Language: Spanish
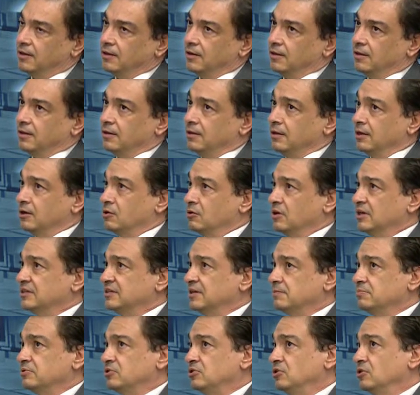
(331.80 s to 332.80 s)
eh, con
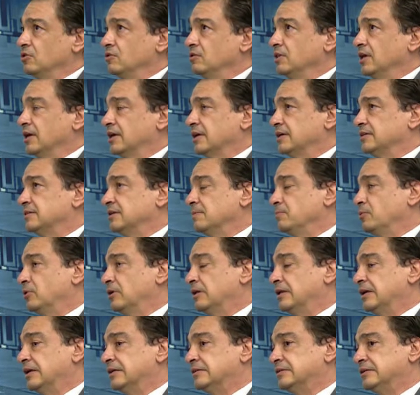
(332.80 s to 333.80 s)
excepción de que se
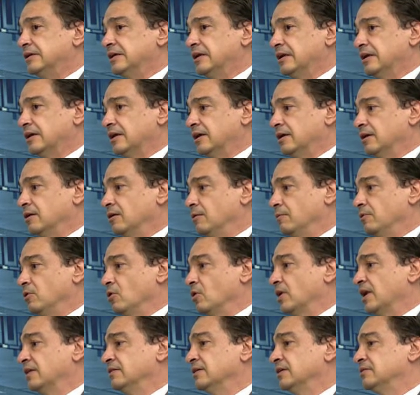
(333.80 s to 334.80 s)
pueda decir que
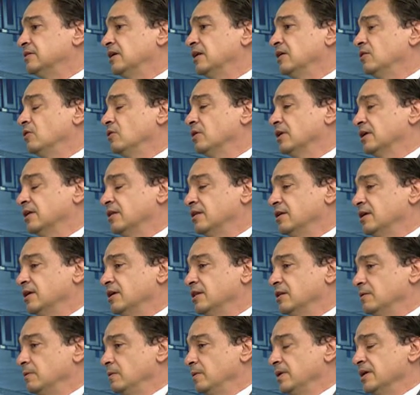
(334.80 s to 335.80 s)
los grandes tenedores
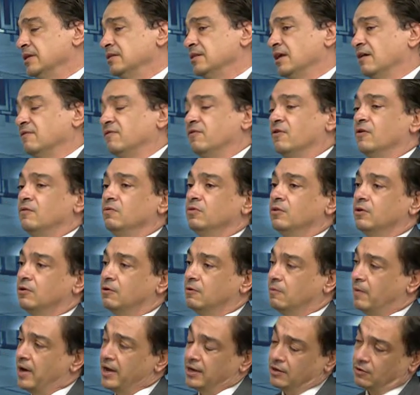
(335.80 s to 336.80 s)
de, de vivienda,
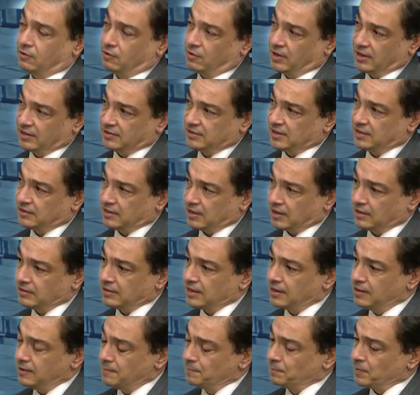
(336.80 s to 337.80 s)
fondos, bancos, etcétera y
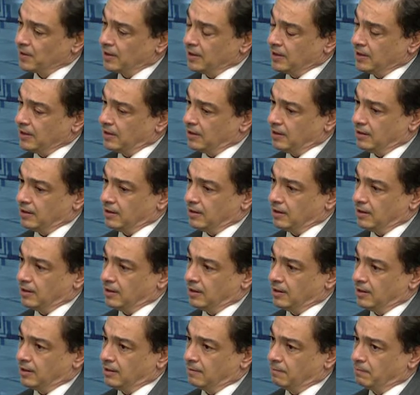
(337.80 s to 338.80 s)
tal,
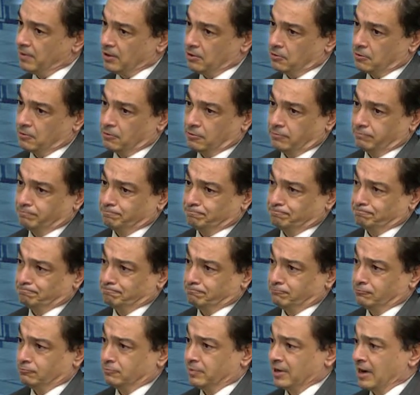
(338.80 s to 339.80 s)
eh, pero
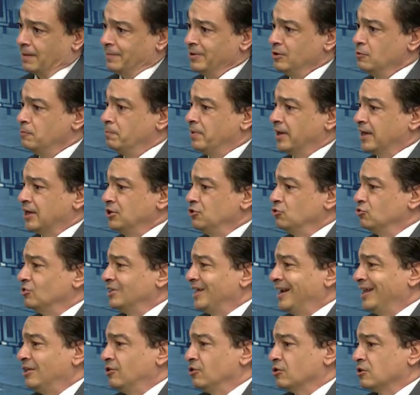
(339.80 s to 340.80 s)
mm, para mí un pequeño
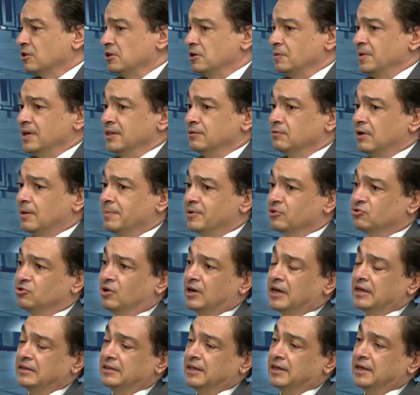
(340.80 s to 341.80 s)
tenedor de vivienda, una
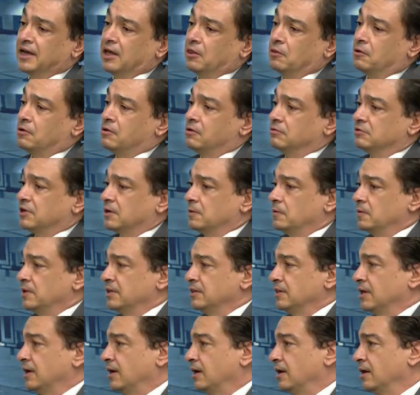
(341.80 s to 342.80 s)
persona que tenga dos o tres
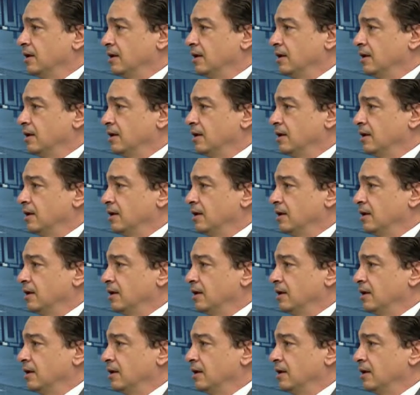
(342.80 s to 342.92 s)
viviendas